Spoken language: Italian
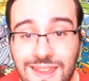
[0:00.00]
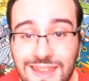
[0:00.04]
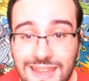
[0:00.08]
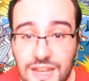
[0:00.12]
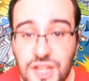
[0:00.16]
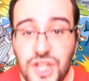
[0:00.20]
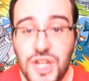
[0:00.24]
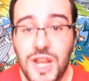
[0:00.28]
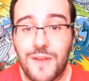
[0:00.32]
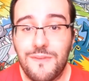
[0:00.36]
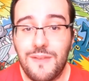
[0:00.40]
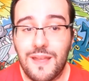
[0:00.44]

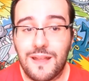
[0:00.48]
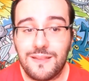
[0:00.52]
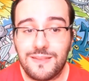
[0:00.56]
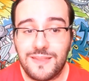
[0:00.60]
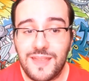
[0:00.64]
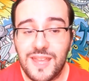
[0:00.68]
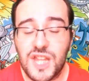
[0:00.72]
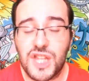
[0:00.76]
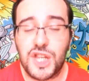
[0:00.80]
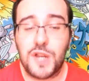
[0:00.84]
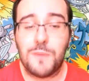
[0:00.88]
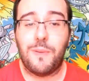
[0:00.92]
che già vi
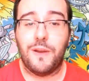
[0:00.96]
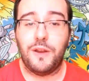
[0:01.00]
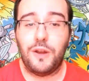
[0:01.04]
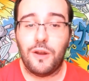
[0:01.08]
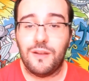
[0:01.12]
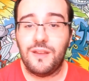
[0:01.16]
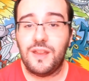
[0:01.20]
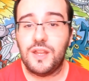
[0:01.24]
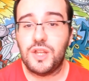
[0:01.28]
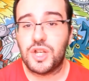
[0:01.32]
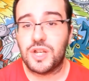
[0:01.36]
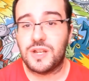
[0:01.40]
anticipo in
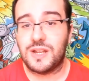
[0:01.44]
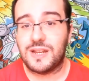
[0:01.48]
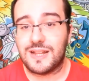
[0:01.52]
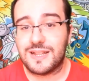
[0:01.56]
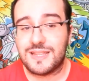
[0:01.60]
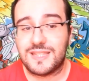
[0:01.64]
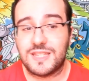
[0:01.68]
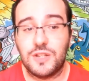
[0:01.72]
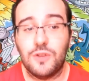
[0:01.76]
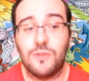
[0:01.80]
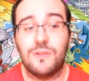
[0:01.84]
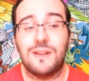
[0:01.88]
ogni
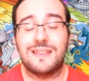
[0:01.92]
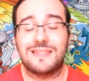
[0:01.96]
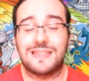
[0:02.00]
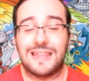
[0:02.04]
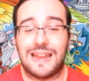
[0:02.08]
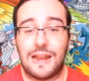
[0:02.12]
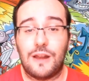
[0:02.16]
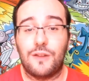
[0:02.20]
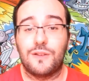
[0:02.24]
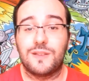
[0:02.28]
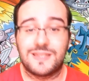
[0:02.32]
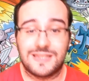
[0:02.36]
generazione
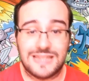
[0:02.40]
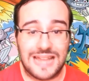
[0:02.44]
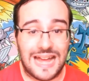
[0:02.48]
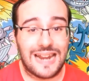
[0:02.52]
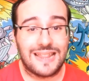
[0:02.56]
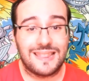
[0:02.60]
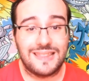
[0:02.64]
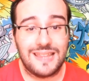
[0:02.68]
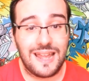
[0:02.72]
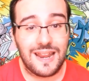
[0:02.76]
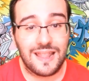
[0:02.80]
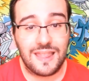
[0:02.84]
sarà lo
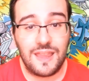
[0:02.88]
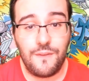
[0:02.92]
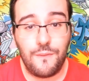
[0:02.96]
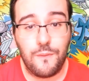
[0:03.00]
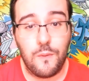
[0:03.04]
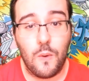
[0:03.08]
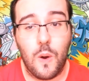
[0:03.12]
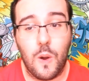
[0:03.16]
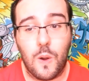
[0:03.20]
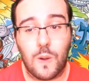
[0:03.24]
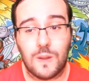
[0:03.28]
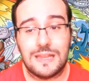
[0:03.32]
starter di
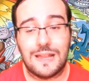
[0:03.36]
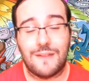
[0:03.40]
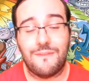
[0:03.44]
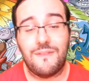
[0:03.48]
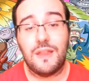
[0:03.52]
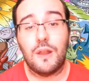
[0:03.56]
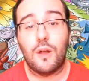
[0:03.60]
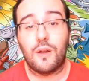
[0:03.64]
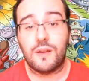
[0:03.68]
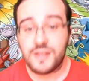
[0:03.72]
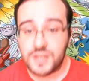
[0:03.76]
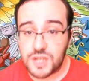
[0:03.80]
fuoco da
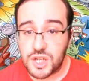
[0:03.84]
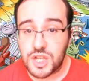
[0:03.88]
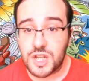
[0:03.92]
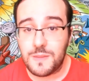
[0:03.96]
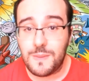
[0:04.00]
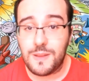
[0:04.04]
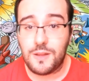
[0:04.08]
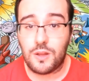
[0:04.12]
avere origini